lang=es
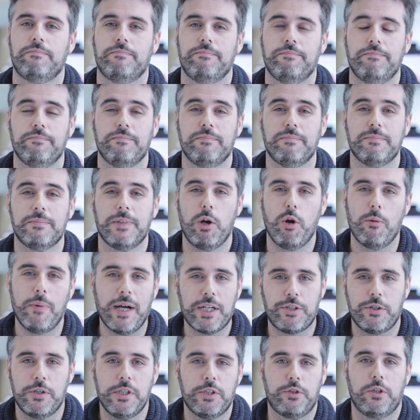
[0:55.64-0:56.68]
mm, lo
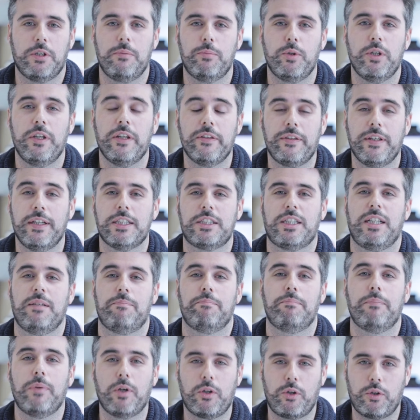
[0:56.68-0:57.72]
más honesto que puedo decir es que
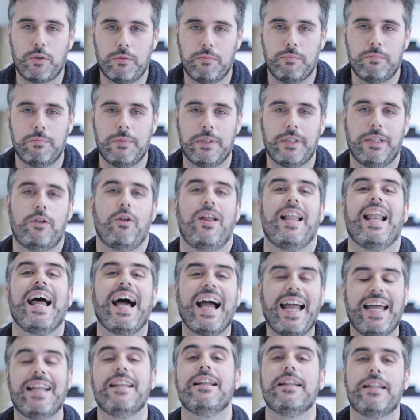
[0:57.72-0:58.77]
por que toda la
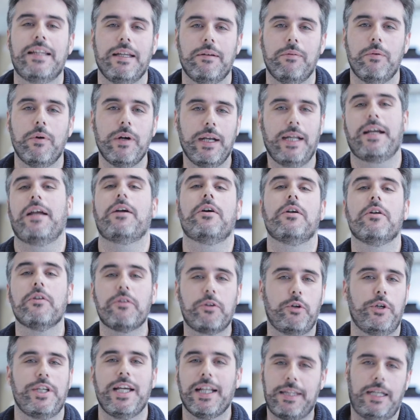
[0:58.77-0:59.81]
gente buena que
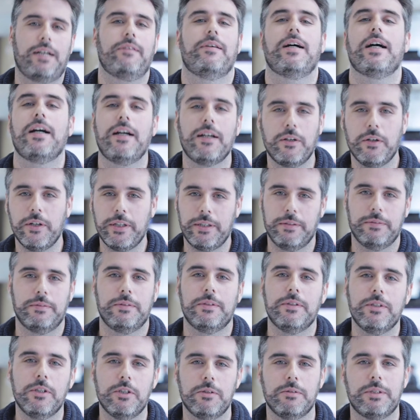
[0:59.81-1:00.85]
conozco ya trabaja en Goin.
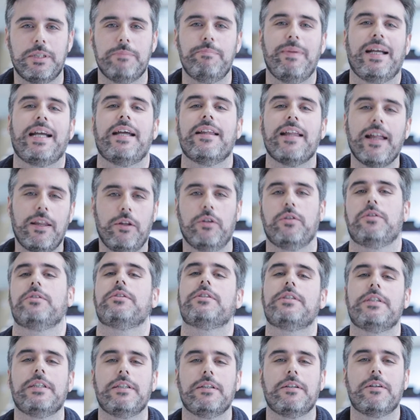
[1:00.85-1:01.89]
Mm, me he quedado
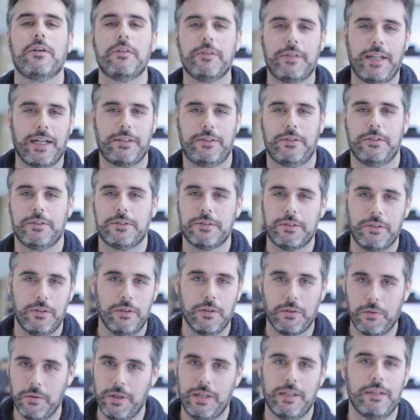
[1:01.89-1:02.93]
sin contactos, con
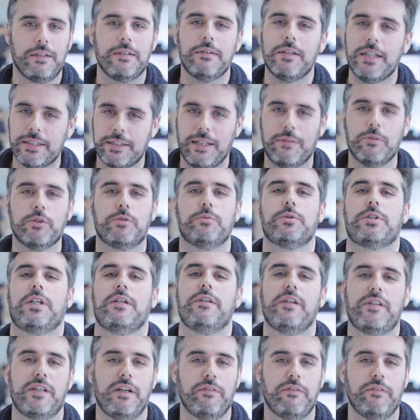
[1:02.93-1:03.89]
lo cual estamos buscando